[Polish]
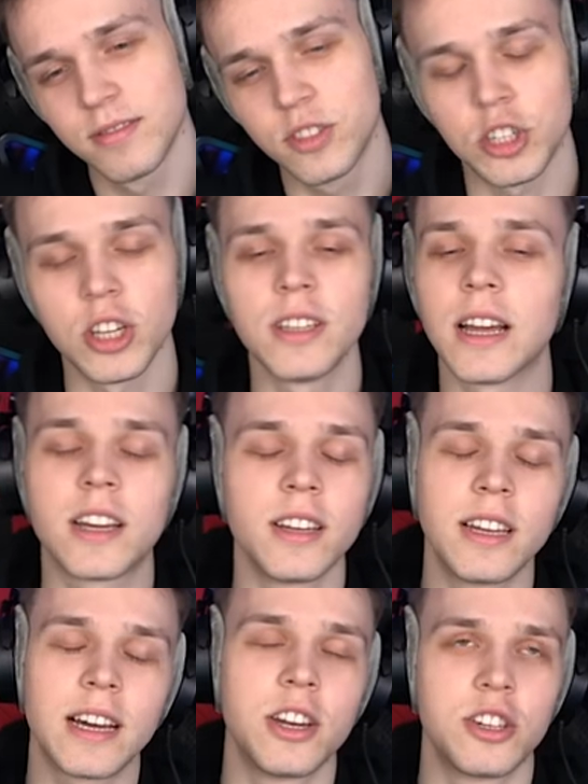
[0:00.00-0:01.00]
W sensie,
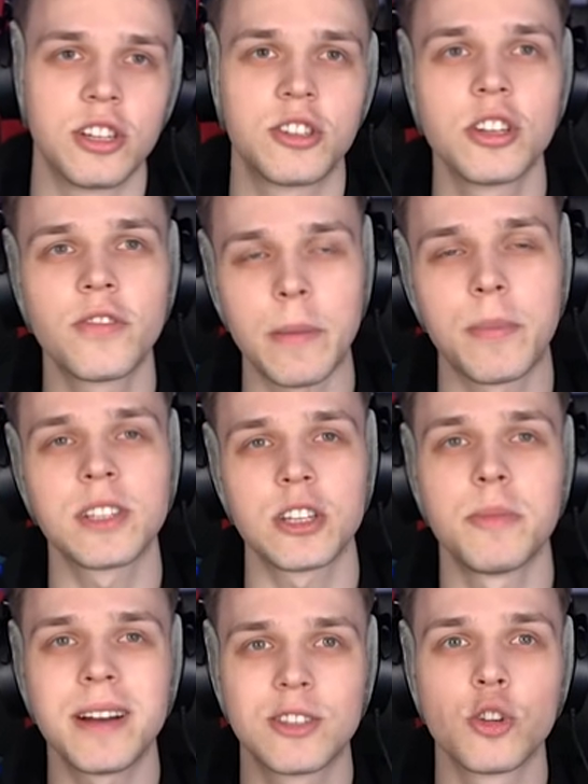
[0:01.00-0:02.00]
nakrycie. Czy twoja
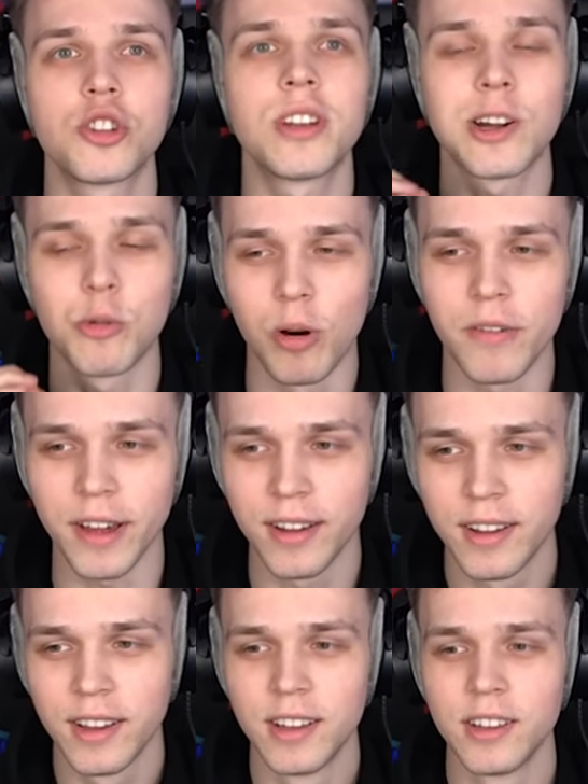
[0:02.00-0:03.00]
postać ma coś na głowie?
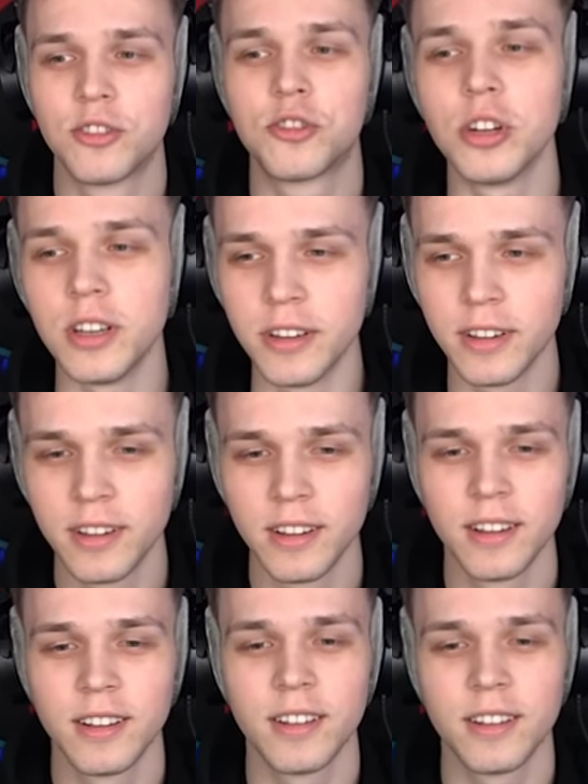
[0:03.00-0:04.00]
Czyli... Ma.
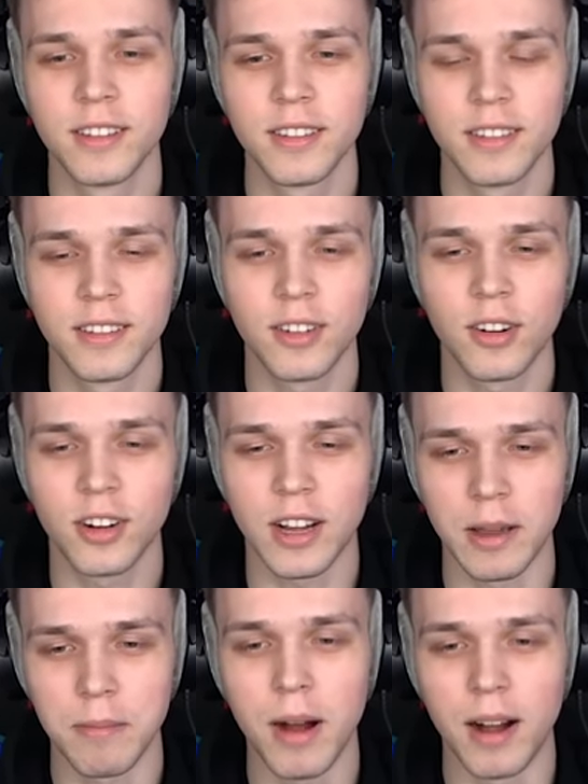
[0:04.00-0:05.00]

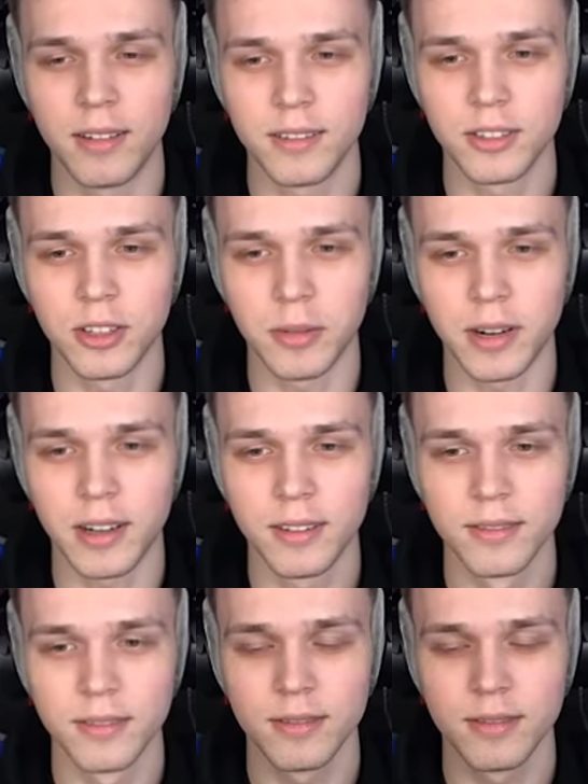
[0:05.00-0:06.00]
Okej, okay, ma, dobra.